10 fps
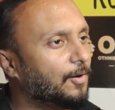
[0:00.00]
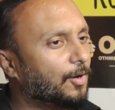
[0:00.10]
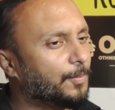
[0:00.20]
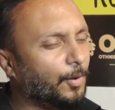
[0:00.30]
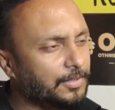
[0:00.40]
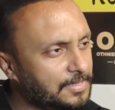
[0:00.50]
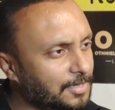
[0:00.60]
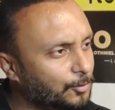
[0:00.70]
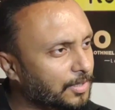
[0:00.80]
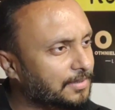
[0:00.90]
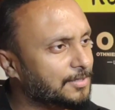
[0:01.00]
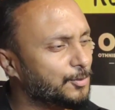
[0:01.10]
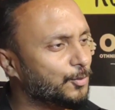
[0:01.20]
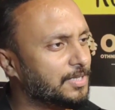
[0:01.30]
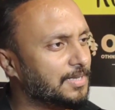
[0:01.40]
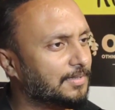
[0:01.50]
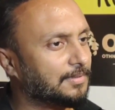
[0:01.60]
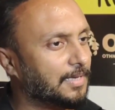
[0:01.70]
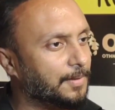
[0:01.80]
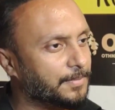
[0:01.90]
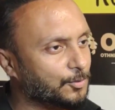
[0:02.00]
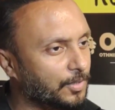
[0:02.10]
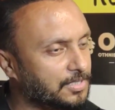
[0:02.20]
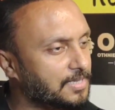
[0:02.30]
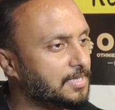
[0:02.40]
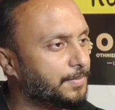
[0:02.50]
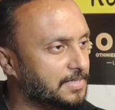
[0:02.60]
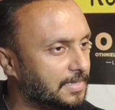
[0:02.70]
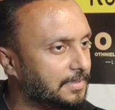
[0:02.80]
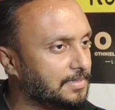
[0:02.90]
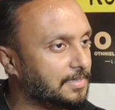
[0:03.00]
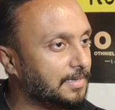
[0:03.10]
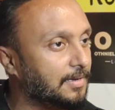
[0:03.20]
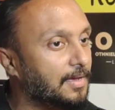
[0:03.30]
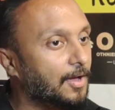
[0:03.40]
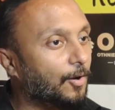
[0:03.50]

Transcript: और बहुत डिस्काउंट करते हैं चीज़ों के साथ कि हम इसको अच्छे से प्रेजेंट कर सकें